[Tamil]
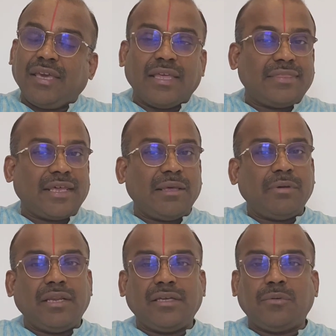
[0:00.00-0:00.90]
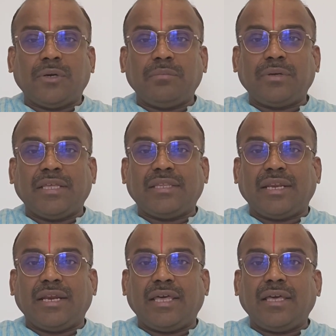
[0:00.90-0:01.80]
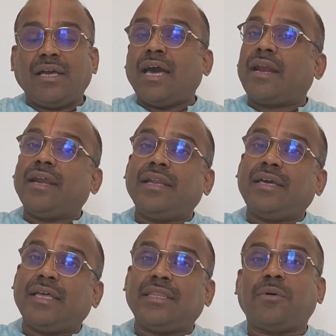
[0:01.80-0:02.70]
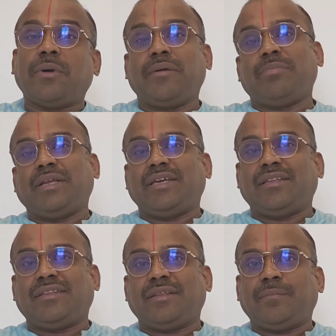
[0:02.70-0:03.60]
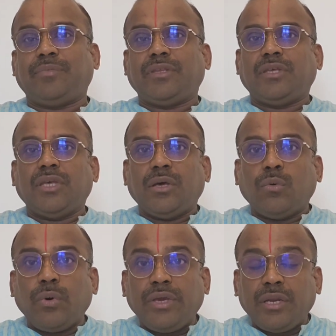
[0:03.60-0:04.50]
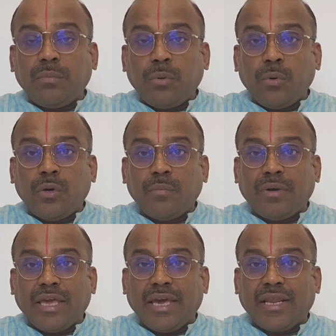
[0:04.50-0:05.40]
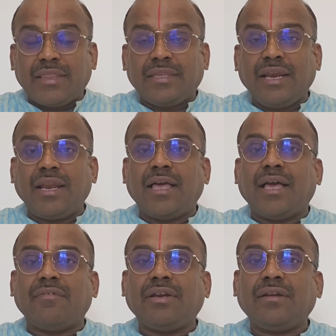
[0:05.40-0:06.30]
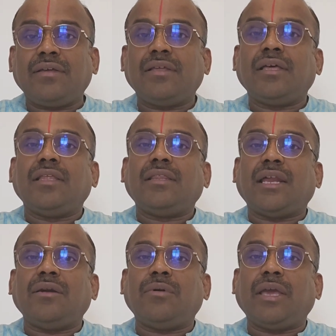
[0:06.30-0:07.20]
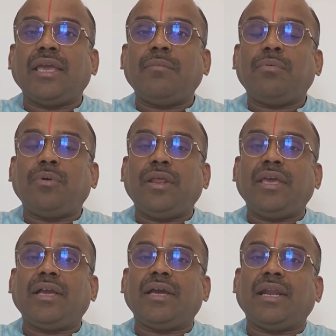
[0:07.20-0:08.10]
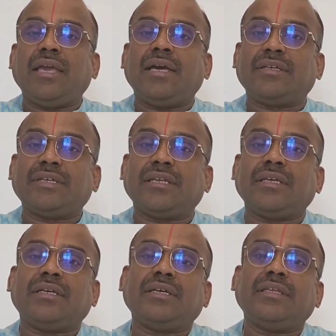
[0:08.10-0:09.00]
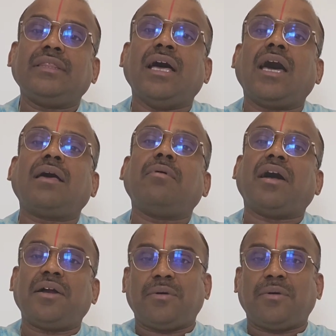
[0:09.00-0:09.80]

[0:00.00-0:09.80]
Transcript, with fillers: எத்தனை பேருக்கு கொடுப்பினை தெரியல கர்ணனுக்கு அந்த கொடுப்பினை இருந்தது உயிர் போகும் நேரத்தில் அவன் தன்னுடைய புண்ணியங்களை கிருஷ்ணருக்கு தானமாக